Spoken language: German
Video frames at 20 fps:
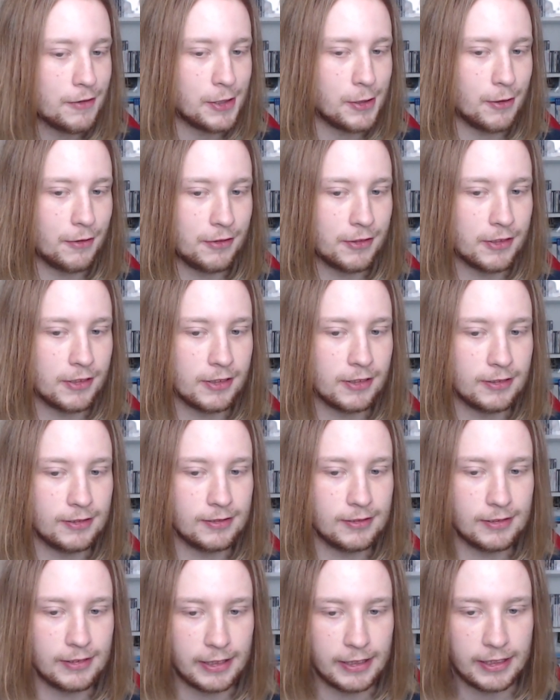Ich hoffe,
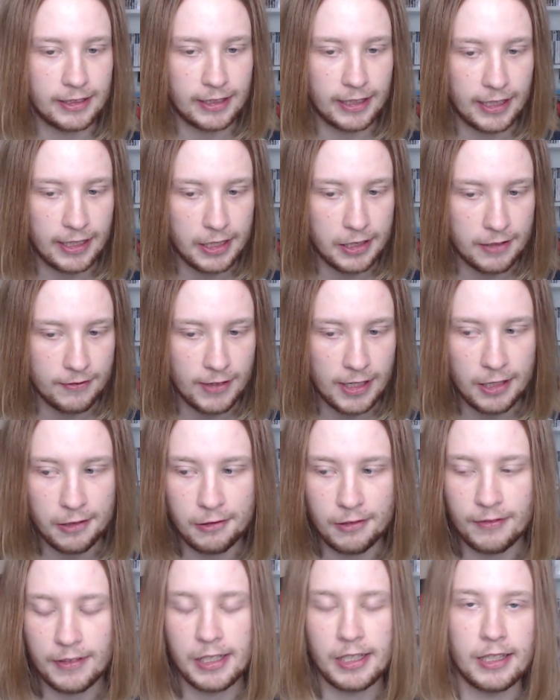kriege jetzt irgendwie alles
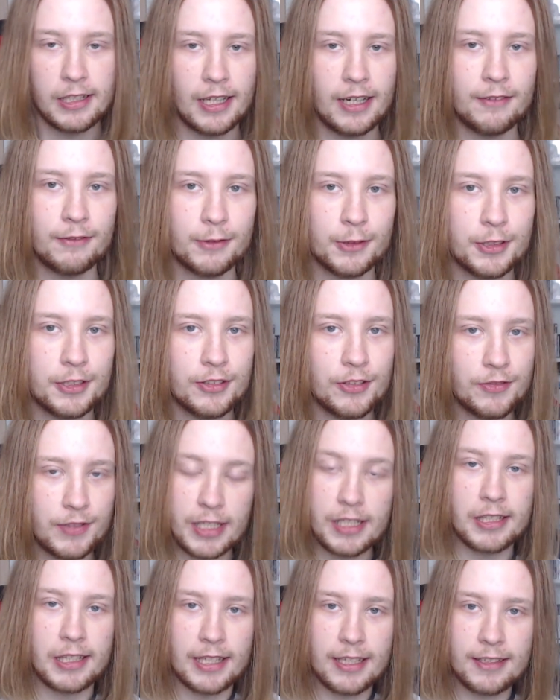unter, was ich sagen wollte. Wie
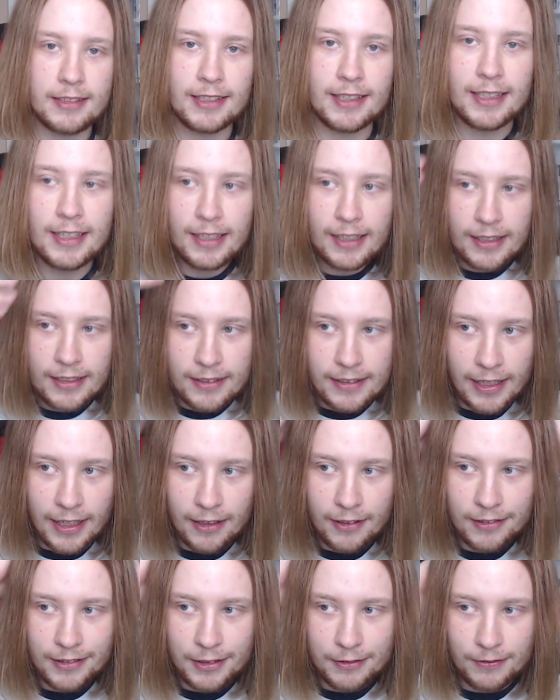ihr seht,
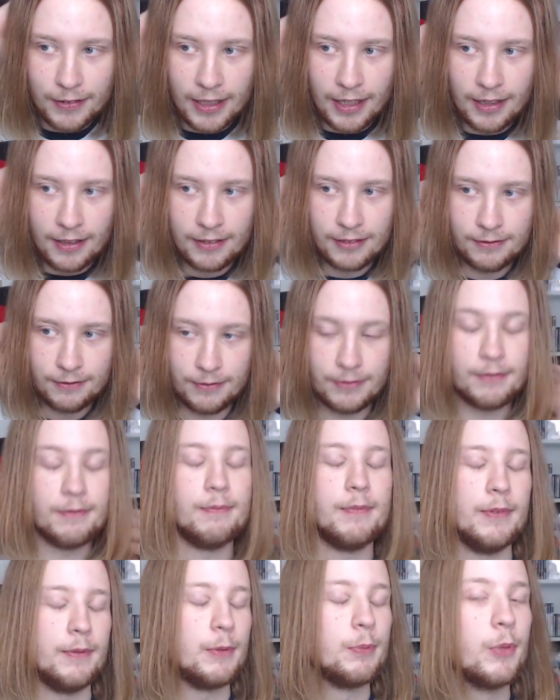ja, ich war,
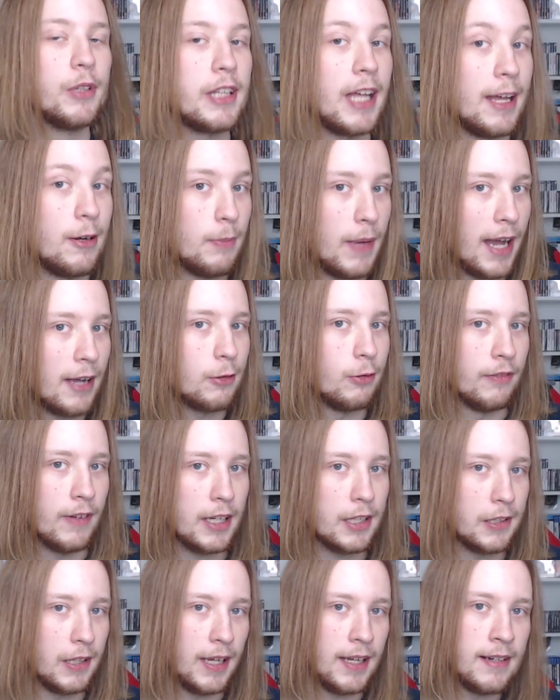ich musste halt um 8 Uhr wach
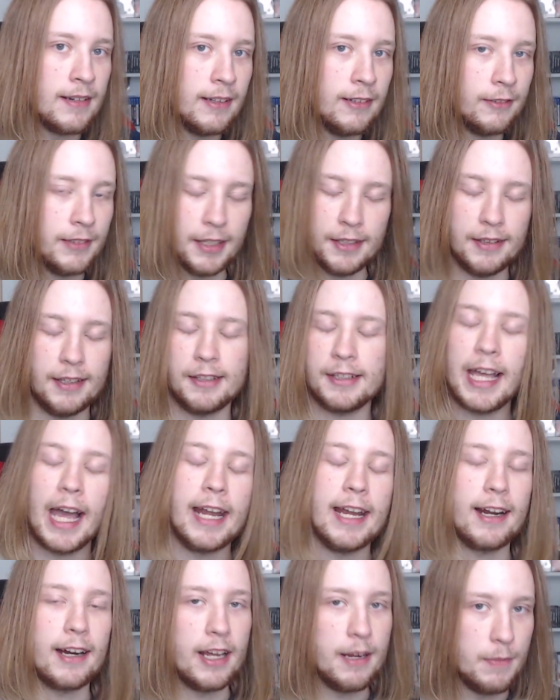sein, ne? Und das, das kann
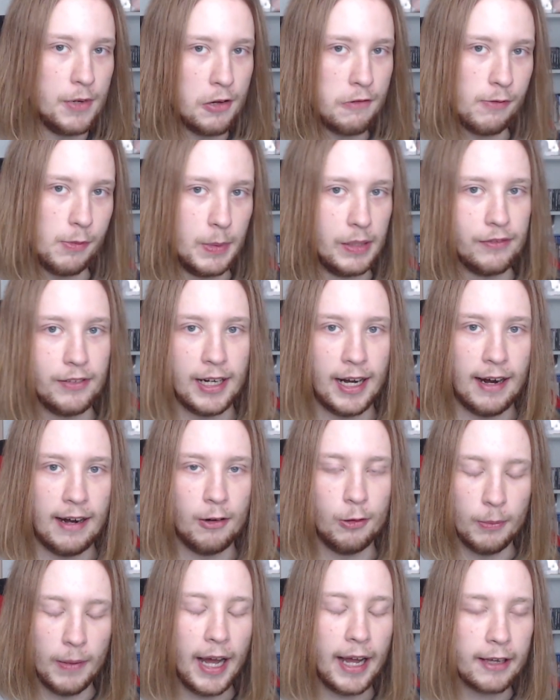ja kein Mensch von mir verlangen,
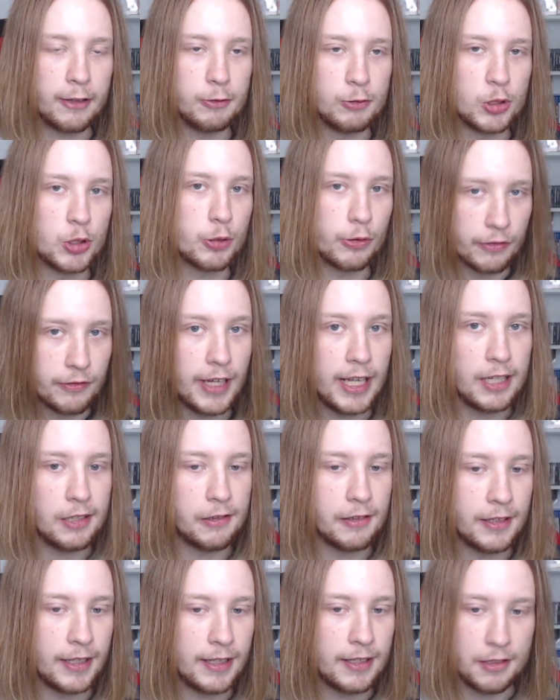um 8 Uhr schon fertig
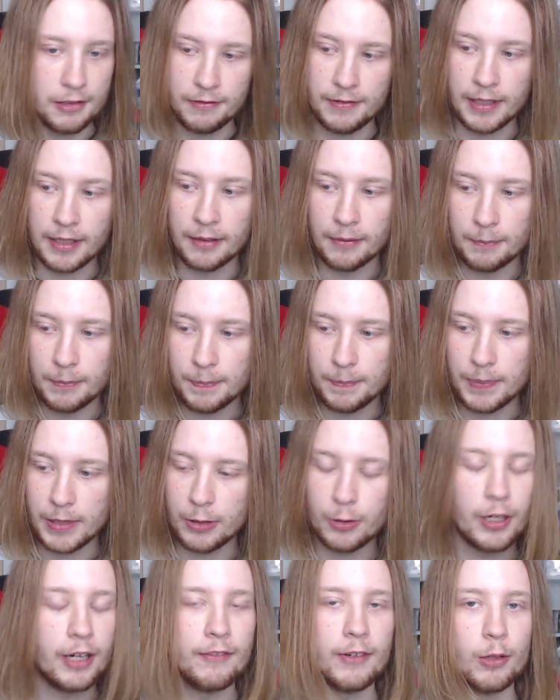zu sein. Deswegen bin ich
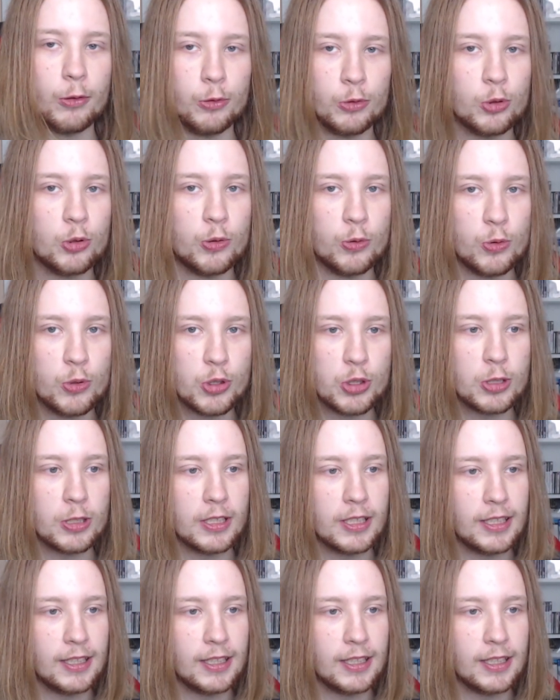heute einfach ungeduscht.